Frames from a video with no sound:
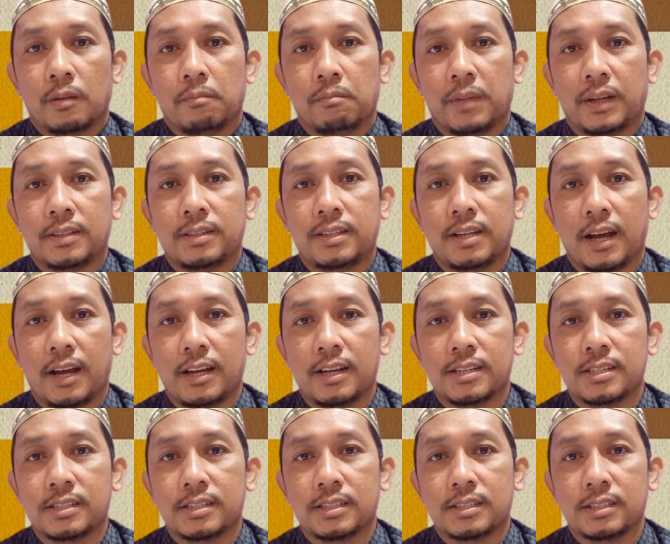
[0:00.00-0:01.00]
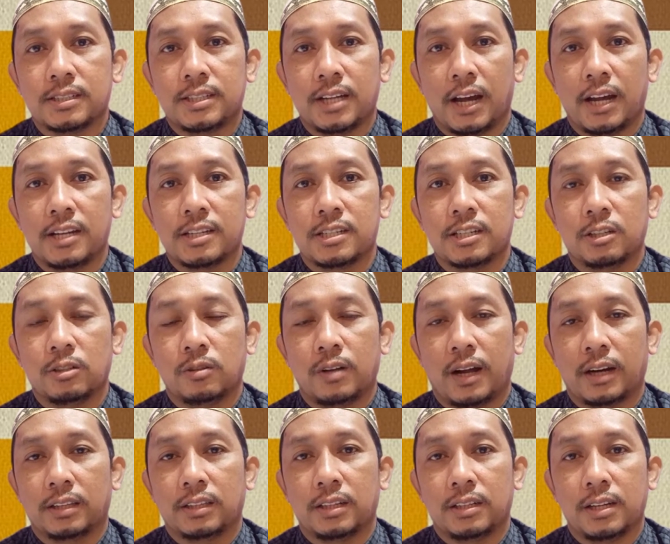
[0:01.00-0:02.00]
mat jais jais itu
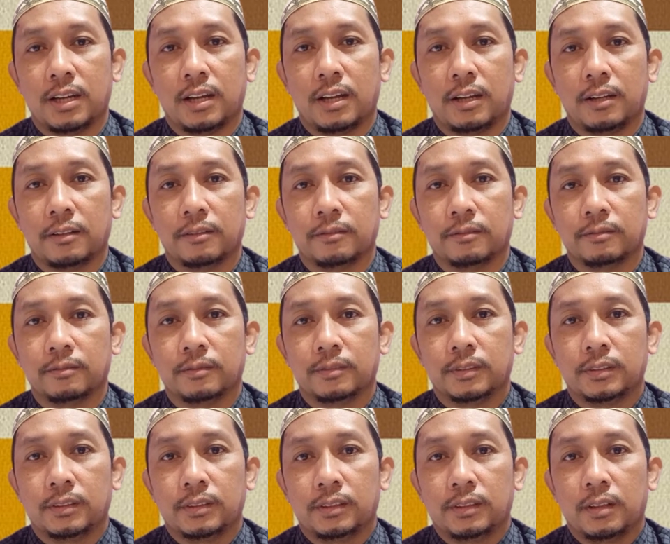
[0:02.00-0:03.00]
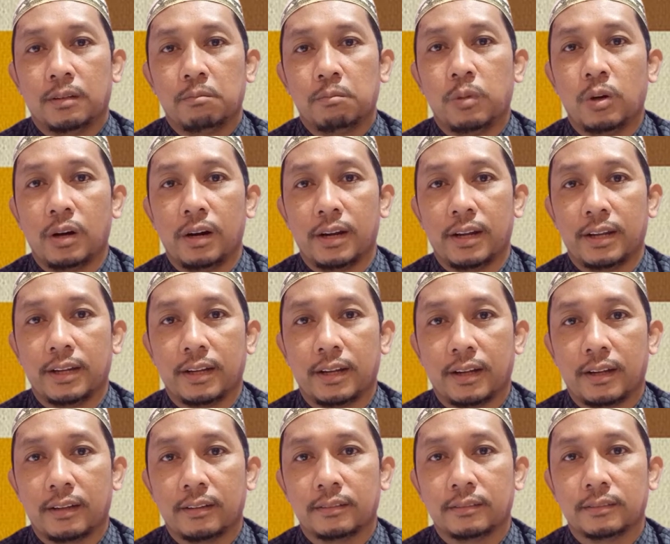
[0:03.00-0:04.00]
artinya boleh
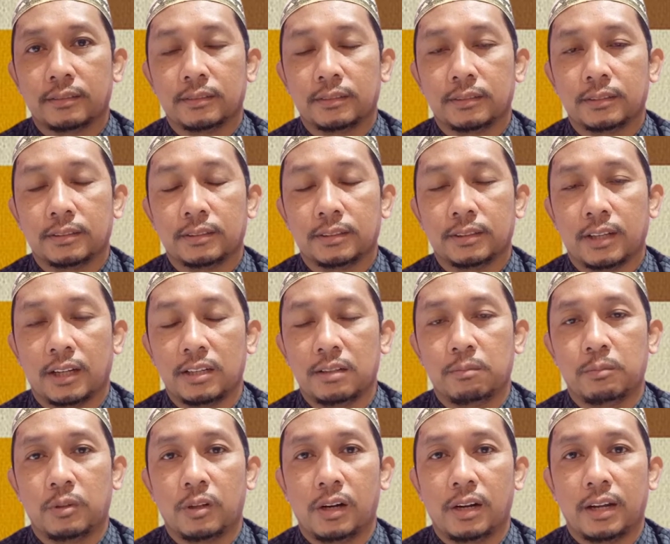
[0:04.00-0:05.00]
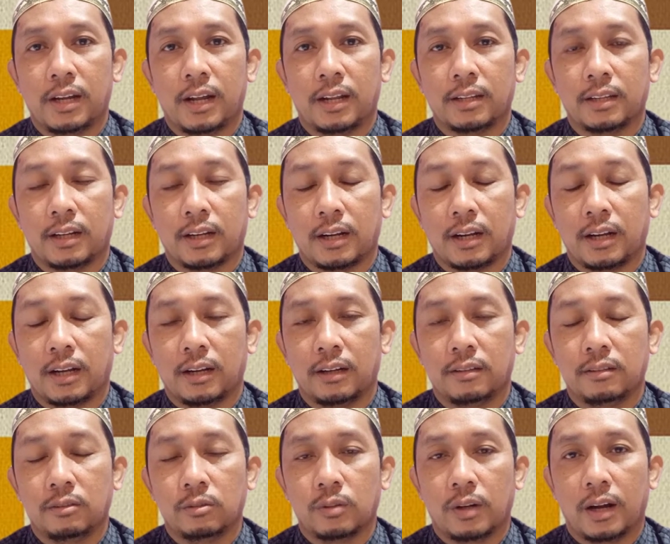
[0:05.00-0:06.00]
ya jadi boleh antara
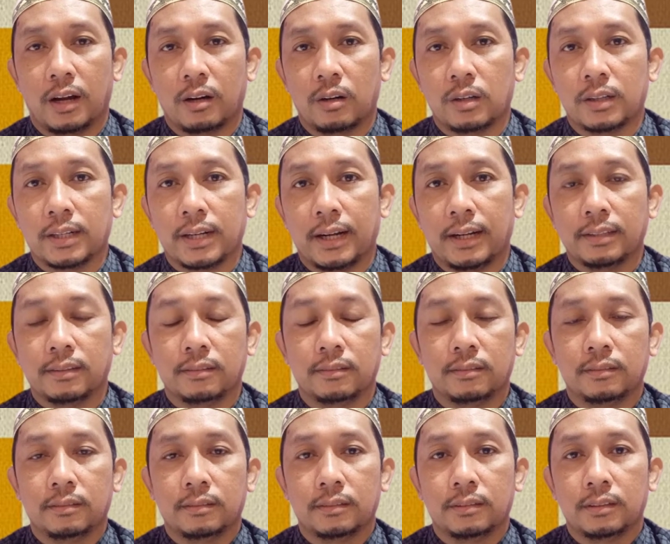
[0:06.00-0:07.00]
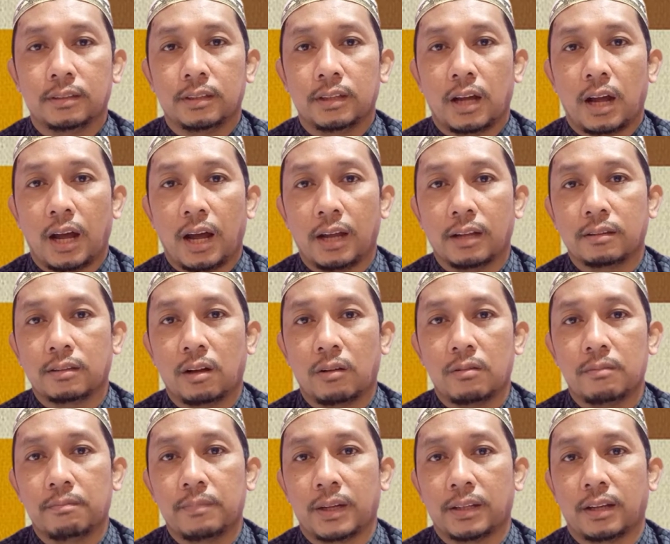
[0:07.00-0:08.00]
dua harokat
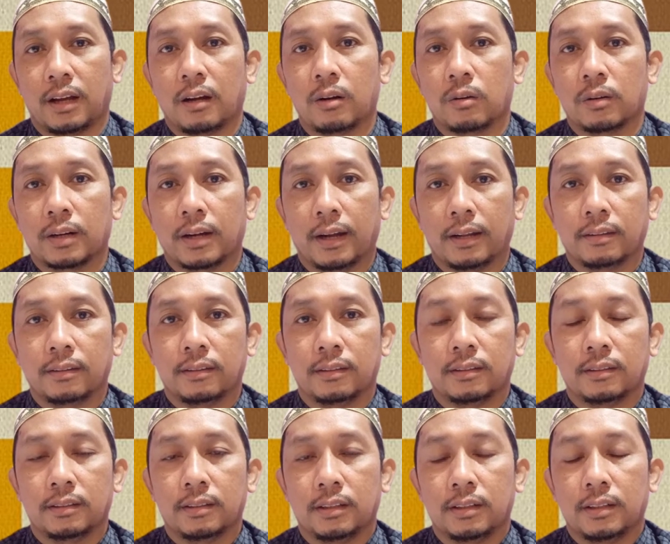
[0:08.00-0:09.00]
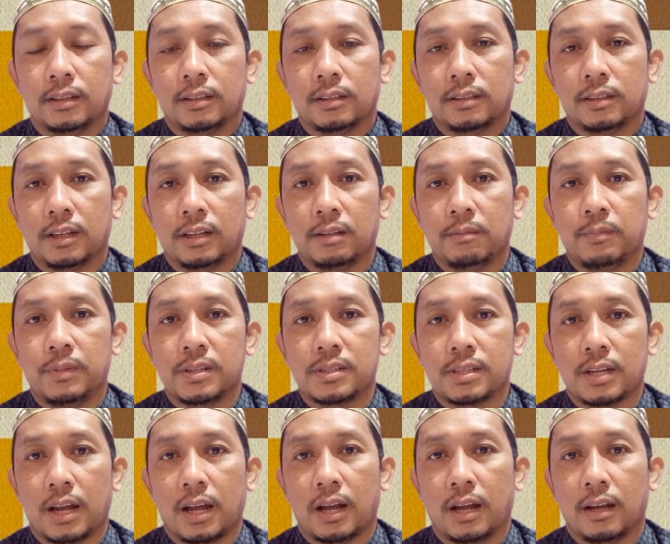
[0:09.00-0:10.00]
atau empat harokat jadi
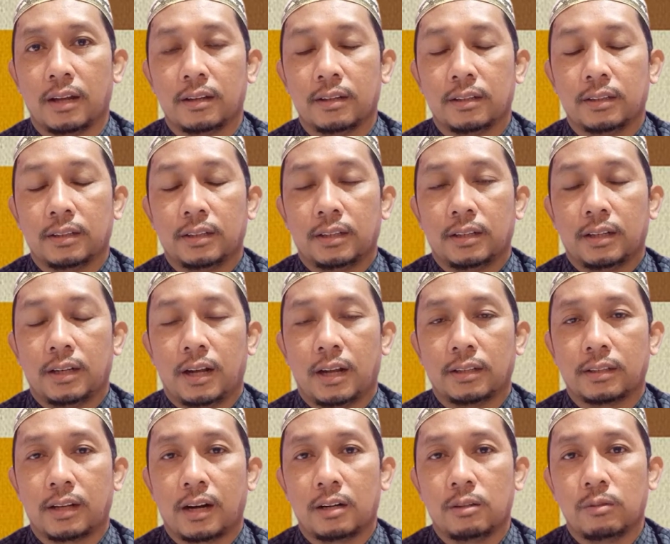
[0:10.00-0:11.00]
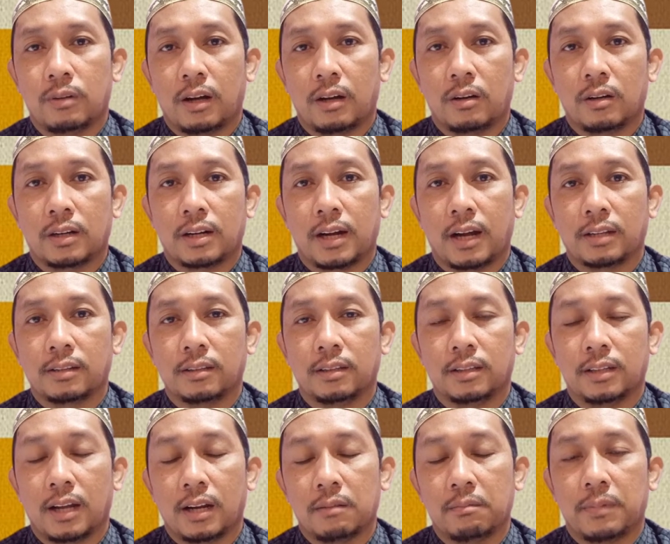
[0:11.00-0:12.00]
bisa antara dua harokat
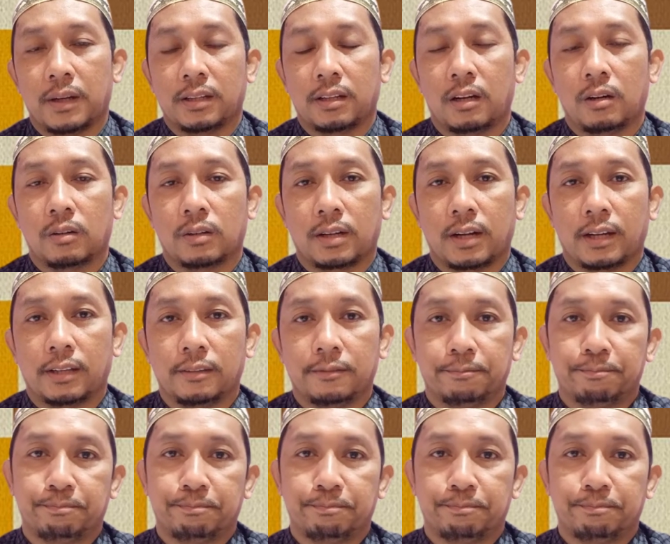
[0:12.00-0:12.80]
dan empat harokat.